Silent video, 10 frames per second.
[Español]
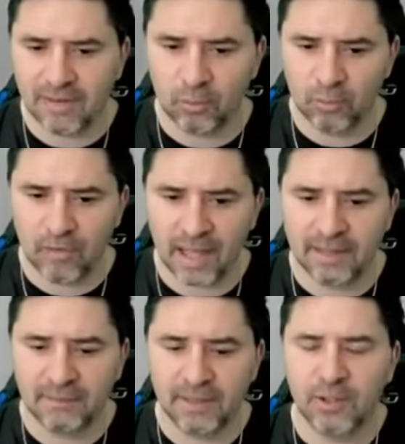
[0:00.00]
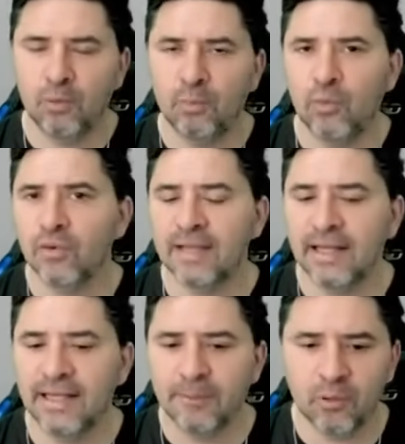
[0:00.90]
iba a Dubai y no pudo
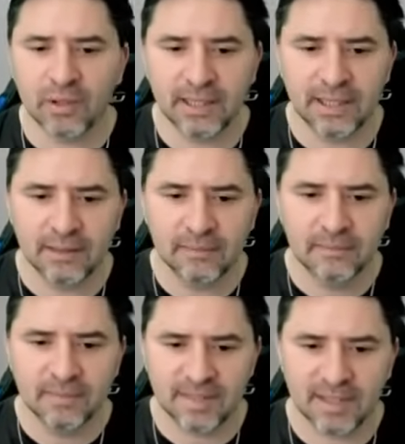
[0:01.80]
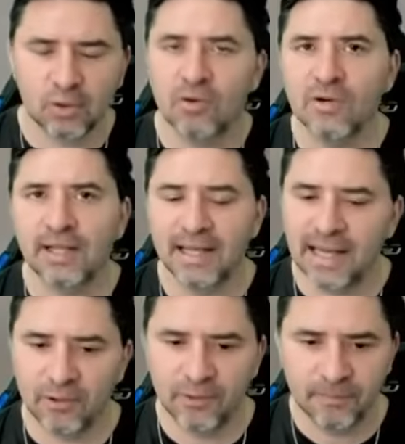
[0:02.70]
salir porque se quedó
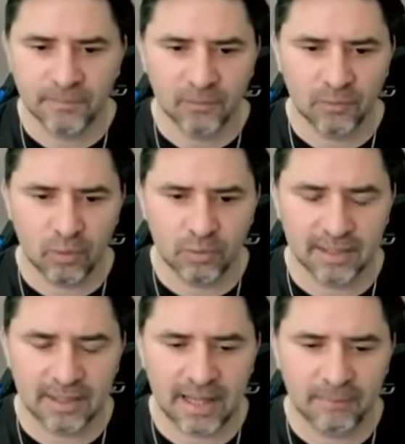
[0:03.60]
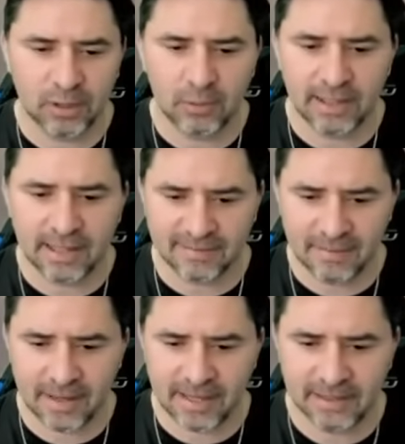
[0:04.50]
congelado, como ustedes han visto ahí en las
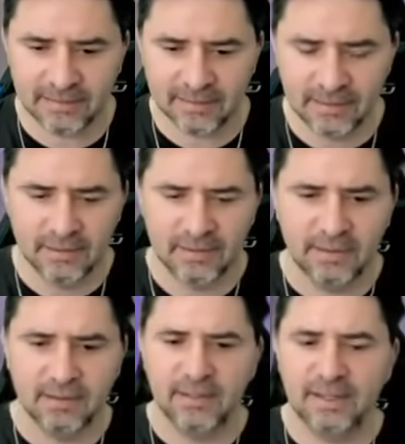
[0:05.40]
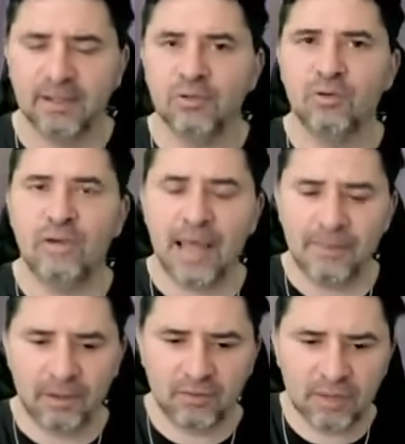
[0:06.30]
imágenes. Esto ha
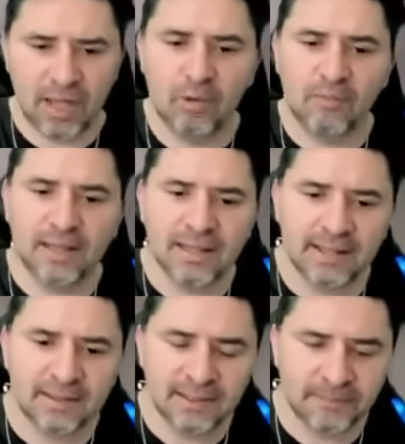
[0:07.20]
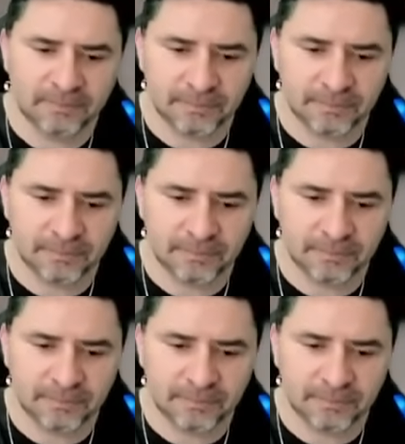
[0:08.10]
impresionado bastante,